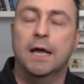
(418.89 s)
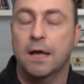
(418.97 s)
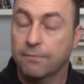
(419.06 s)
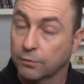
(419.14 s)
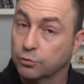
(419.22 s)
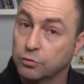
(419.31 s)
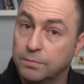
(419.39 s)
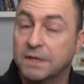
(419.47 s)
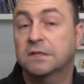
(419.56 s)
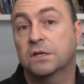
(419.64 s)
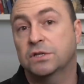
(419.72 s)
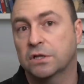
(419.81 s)

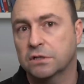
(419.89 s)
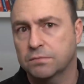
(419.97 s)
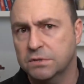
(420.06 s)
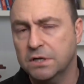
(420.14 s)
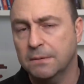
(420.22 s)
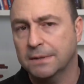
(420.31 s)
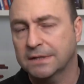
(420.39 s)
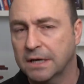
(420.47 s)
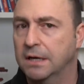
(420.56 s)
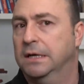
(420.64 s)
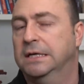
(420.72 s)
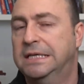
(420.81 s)
F-35'te çalışmış ama
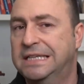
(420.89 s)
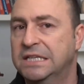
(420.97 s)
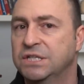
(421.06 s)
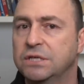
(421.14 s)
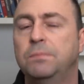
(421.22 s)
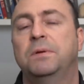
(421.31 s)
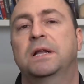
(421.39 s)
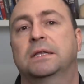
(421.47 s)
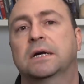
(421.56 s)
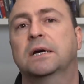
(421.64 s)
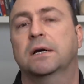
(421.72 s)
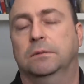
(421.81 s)
daha ikinci
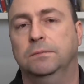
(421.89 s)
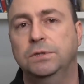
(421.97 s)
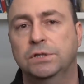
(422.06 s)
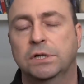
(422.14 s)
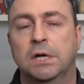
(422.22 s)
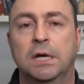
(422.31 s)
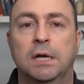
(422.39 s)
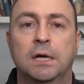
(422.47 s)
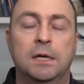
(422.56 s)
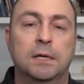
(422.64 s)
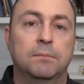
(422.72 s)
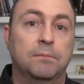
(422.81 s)
planda kalmış.
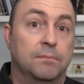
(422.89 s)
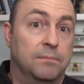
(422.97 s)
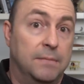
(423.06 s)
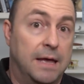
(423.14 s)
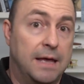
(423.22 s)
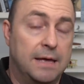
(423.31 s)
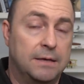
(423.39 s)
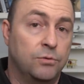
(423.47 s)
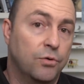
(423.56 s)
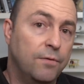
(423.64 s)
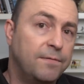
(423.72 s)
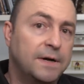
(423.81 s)

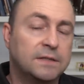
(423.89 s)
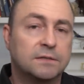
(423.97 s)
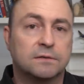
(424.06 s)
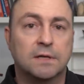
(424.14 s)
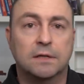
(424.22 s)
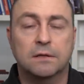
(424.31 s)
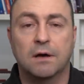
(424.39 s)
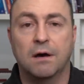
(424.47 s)
Eurofighter'dan